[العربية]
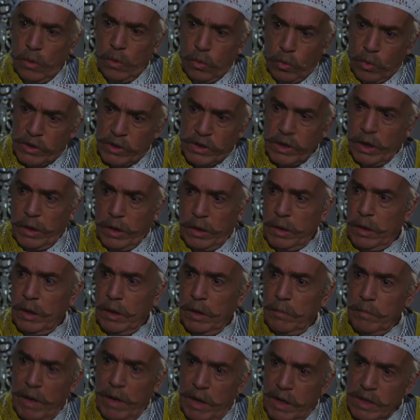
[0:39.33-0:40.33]
هو
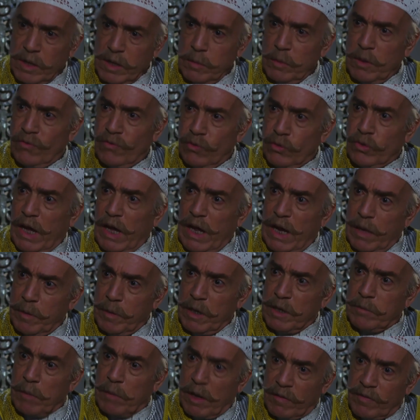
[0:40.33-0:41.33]
صحيح ما لازم يفوت على
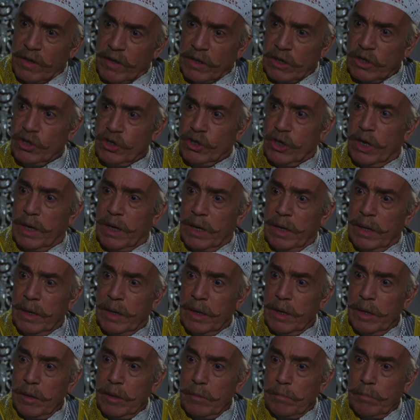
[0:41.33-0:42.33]
بيت ما فيه رجال
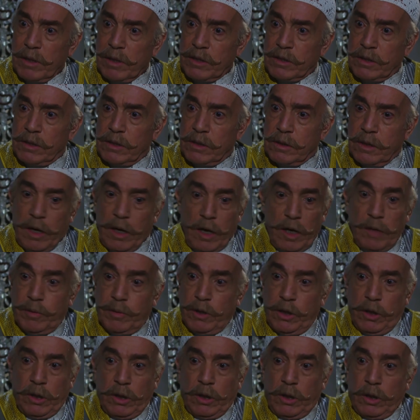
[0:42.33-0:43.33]
بس يا
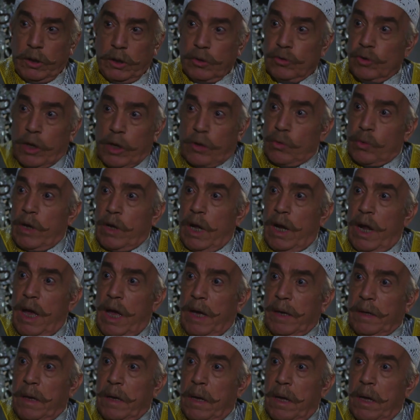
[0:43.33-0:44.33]
ابني الضرورة
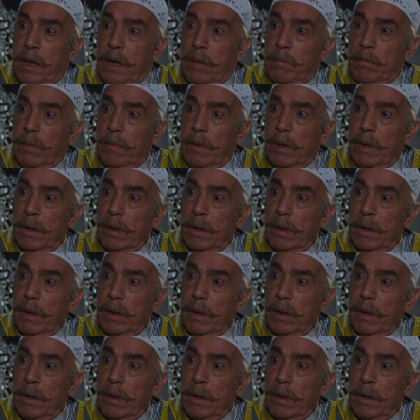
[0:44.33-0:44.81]
الأحكام أحكام